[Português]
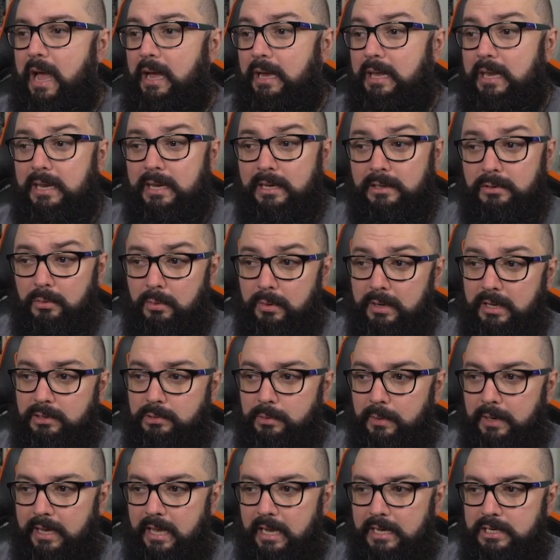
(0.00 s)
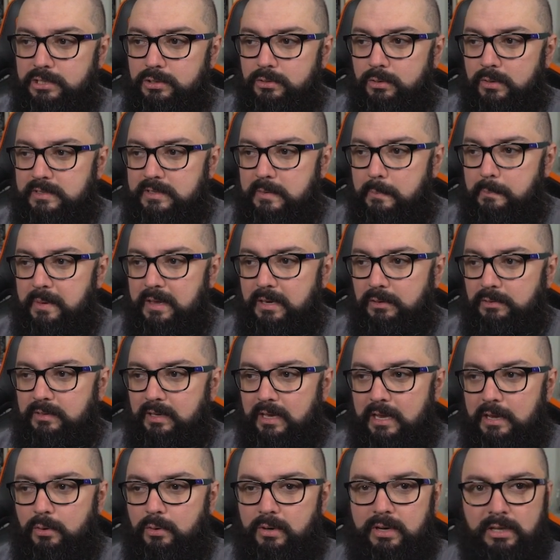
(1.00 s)
Aqui ligando o conector aquele de 12 pinos,
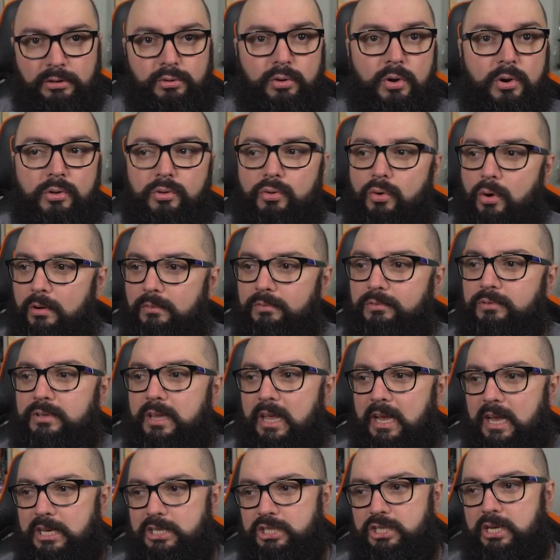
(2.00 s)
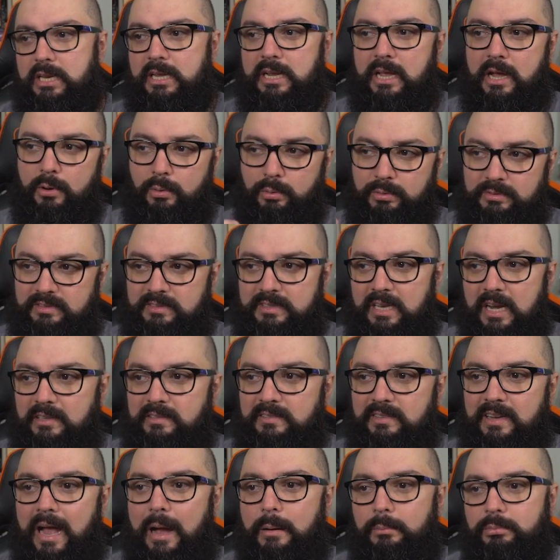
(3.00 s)
aquele conector novo, né, que a gente liga os
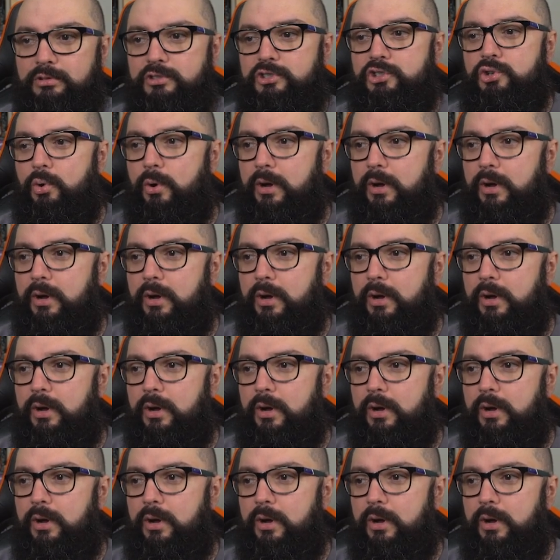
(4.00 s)
três cabos de